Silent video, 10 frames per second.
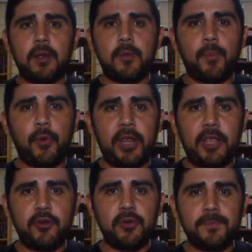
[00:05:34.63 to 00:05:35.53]
Por
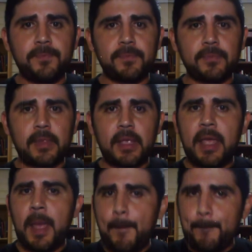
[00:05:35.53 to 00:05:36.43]
ello,
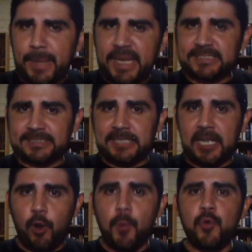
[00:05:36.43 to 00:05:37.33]

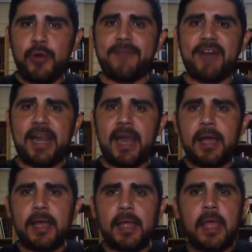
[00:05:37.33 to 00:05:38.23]
presta como una
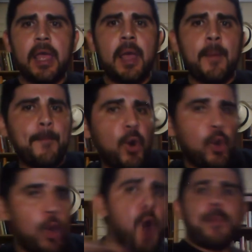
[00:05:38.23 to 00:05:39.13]
bala,
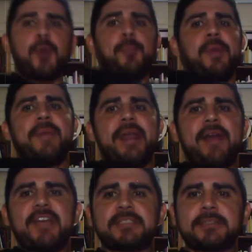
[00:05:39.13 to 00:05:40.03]
voló por primera
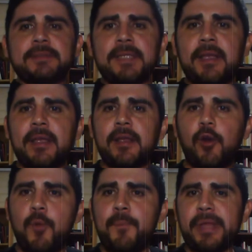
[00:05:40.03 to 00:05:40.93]
vez,
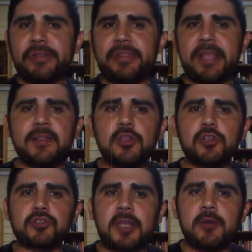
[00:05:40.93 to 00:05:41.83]

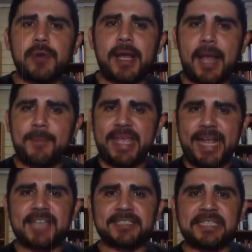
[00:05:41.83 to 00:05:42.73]
convirtiéndose en una
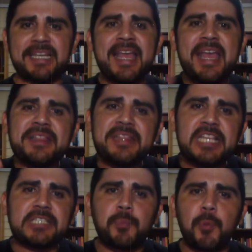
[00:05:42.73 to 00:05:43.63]
kamikaze
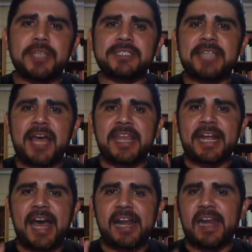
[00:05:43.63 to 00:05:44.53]
dispuesta a
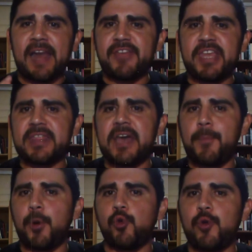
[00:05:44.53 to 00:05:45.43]
dejar la vida
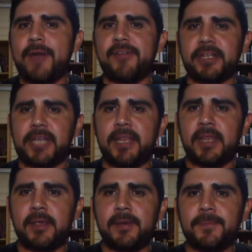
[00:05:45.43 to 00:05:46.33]
por una verdad.